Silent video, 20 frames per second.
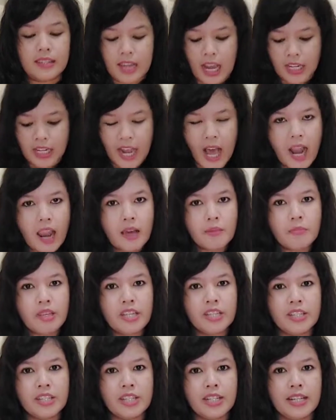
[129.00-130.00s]
yang dalam
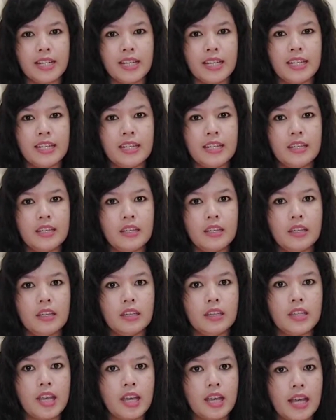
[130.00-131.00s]
Injil ini
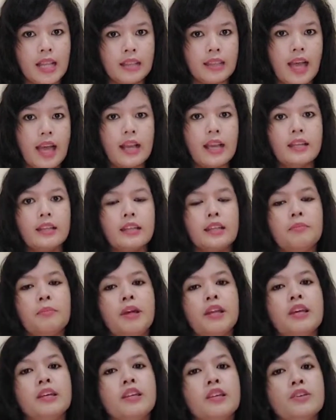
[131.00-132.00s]
dia katakan
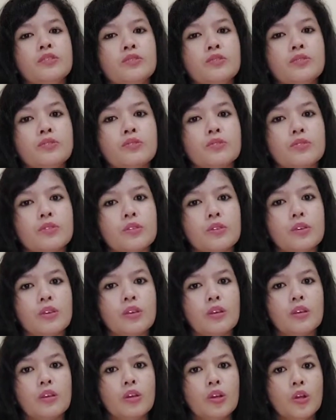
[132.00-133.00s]
kepada Yesus,
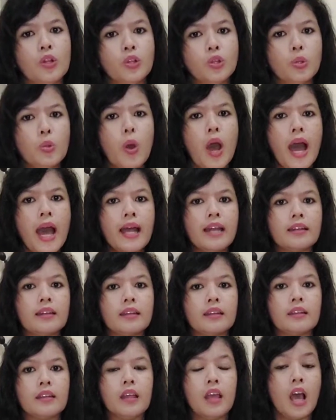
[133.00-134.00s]

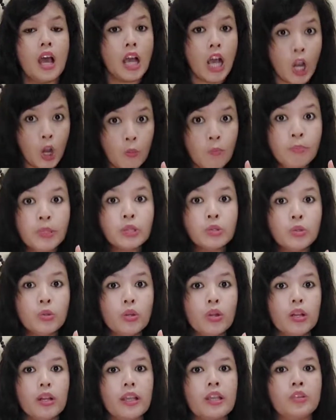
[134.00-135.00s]
"Tuhan, kalau
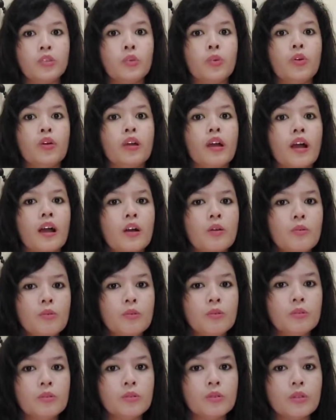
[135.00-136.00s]
betul itu engkau,
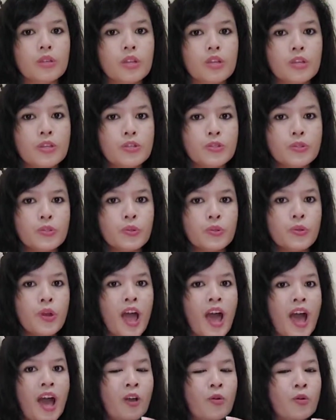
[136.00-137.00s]

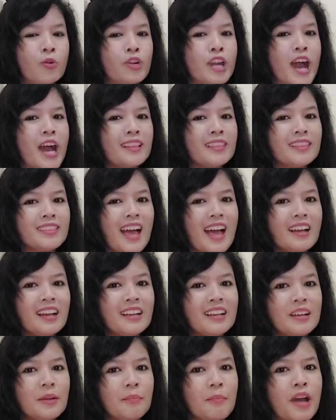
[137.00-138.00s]
suruhlah aku
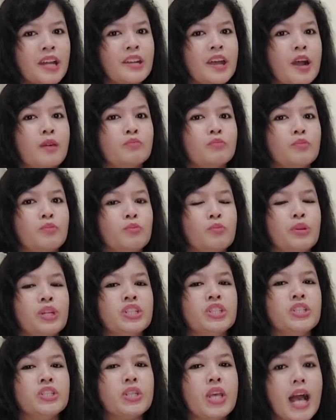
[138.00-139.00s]
datang kepadamu
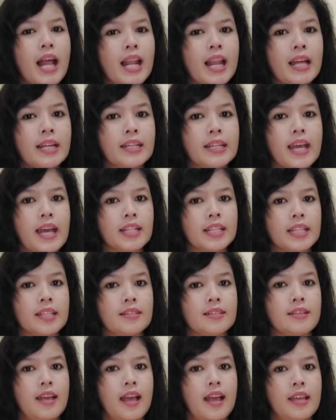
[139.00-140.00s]
berjalan di
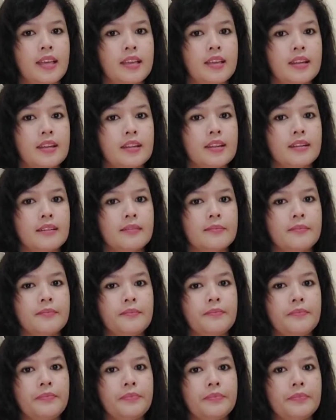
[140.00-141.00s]
atas air."
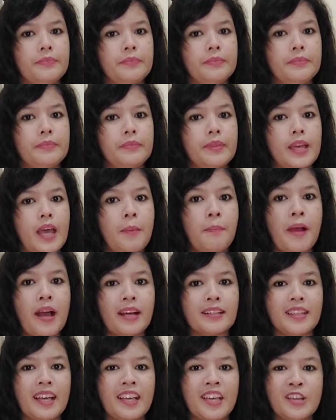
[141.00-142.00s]
Apa
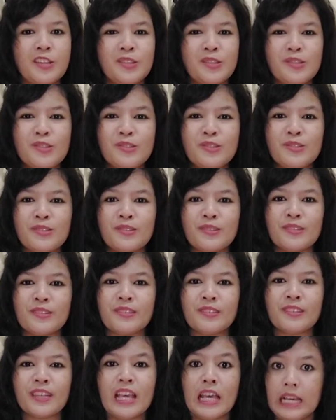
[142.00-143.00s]
kata Yesus?
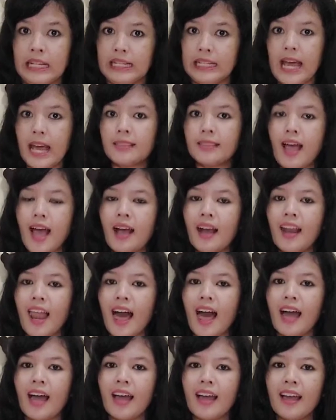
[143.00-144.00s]

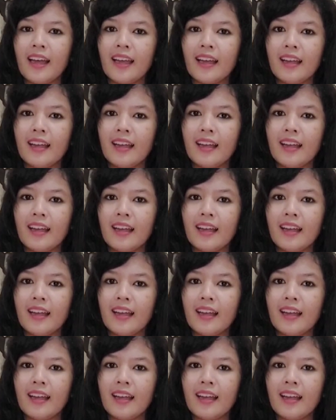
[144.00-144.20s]
Datanglah